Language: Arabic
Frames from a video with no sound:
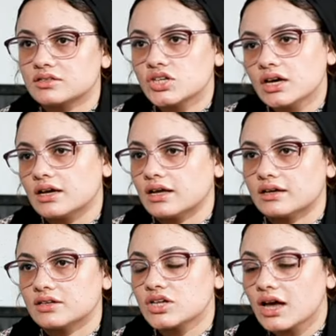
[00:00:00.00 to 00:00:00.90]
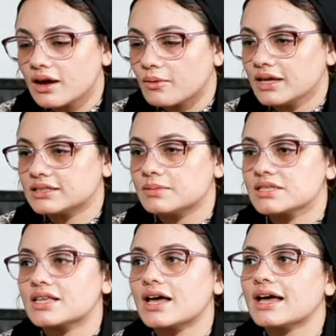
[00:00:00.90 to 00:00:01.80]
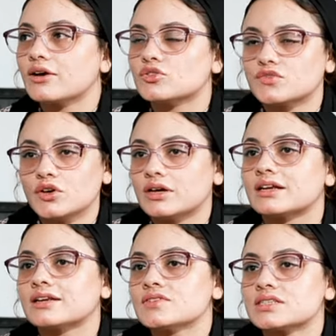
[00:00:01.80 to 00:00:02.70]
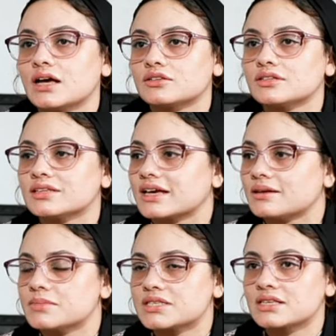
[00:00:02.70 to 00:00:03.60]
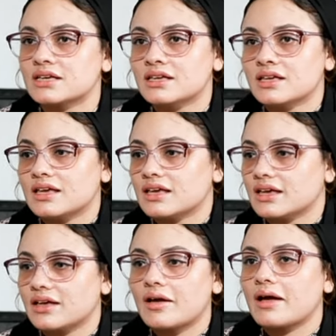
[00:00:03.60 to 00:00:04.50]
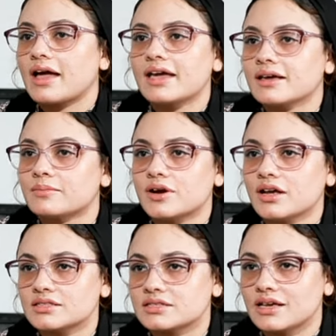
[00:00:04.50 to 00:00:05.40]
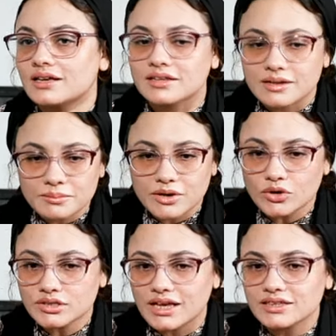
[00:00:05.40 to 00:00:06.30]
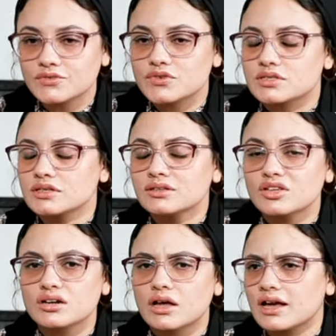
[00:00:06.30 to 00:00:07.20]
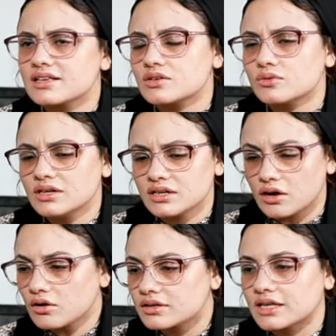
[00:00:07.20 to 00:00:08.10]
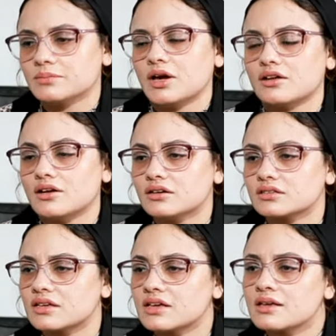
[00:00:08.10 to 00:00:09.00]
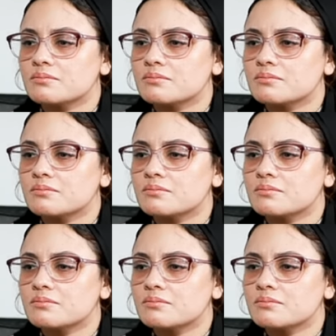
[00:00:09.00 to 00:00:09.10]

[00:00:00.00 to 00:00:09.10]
شقه شقه واحده بس اخد فيها انا نفسي حضرتك البس آه، حاجه براحتي انا لما رحت قعدت في سنتر عايزه اقول لك اه نايمه على الارض